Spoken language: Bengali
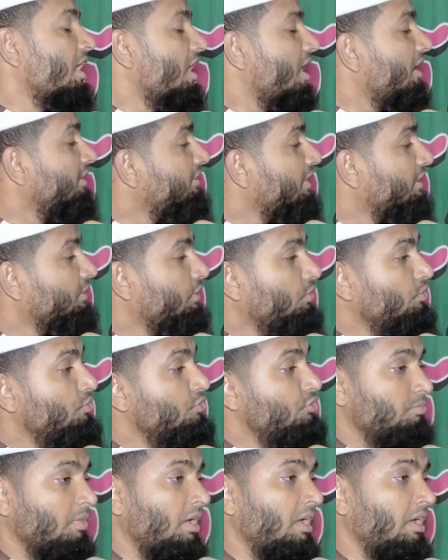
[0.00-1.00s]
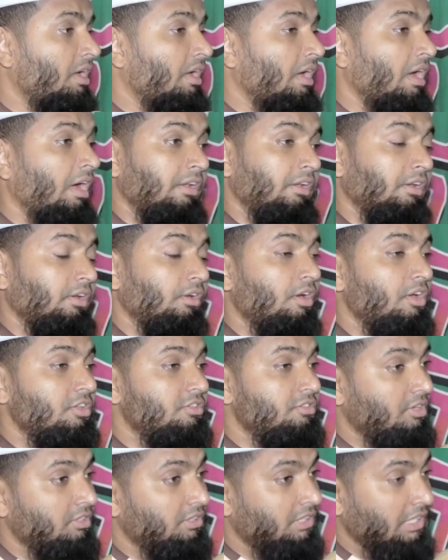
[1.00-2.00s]
হজরত উসমান
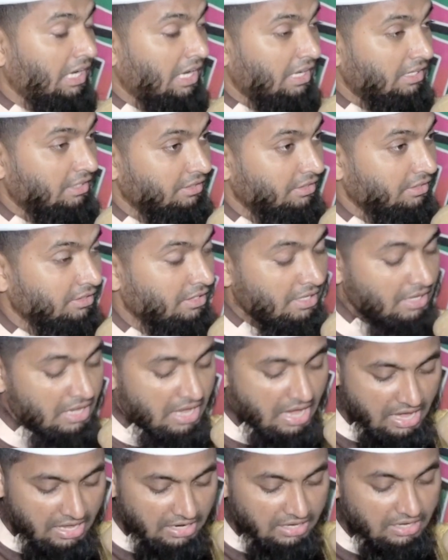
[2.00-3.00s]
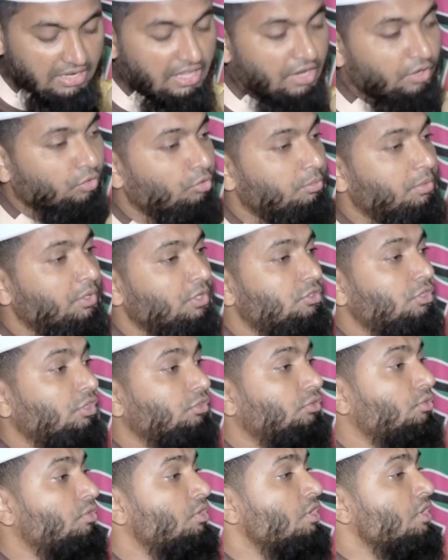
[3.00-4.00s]
হজরত আলী আল্লাহর নবীর
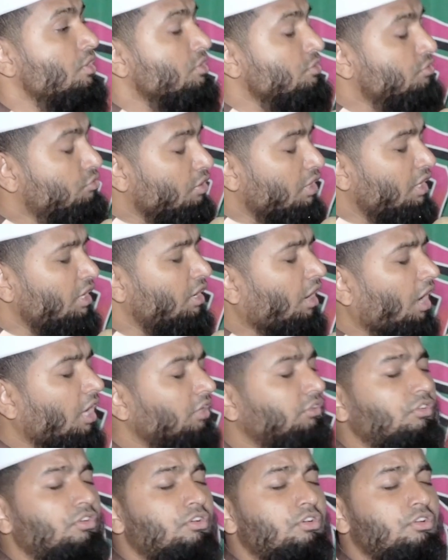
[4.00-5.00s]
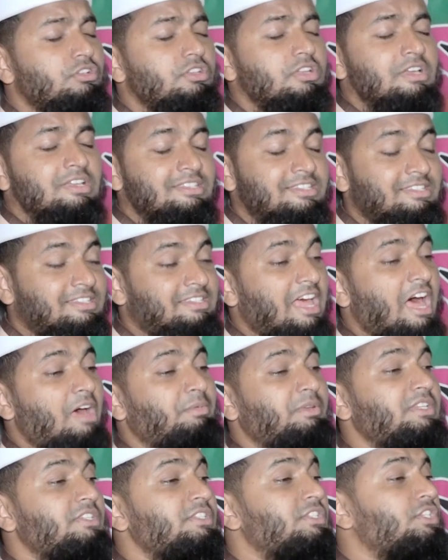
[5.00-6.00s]
যত জরিল কদর
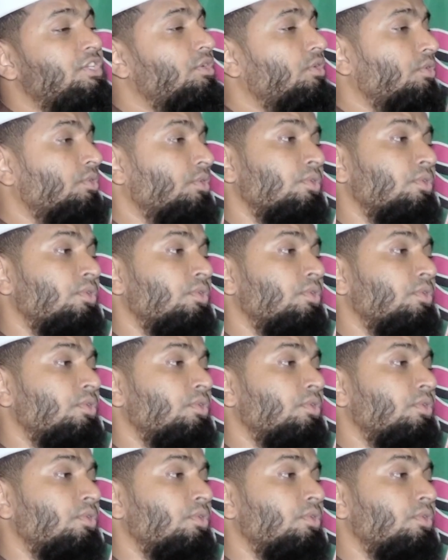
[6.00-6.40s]
সাহাবি ছিল